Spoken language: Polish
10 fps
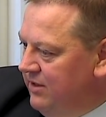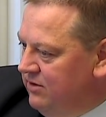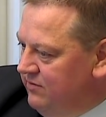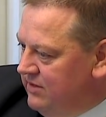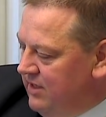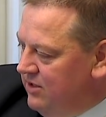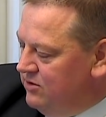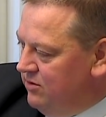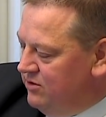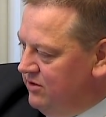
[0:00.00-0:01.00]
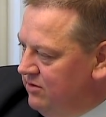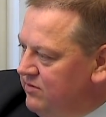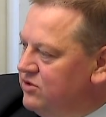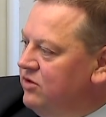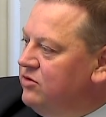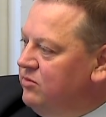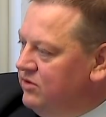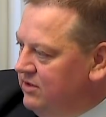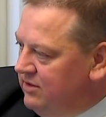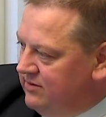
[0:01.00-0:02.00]
odwiedzając rodziny, również o to
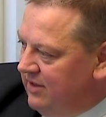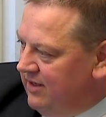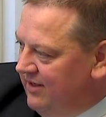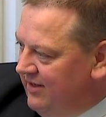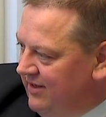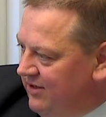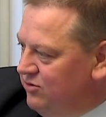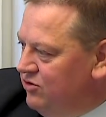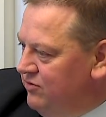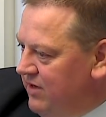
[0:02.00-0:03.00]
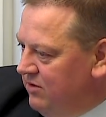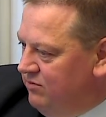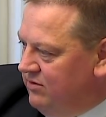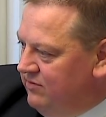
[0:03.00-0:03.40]
modlitwę, o to światło.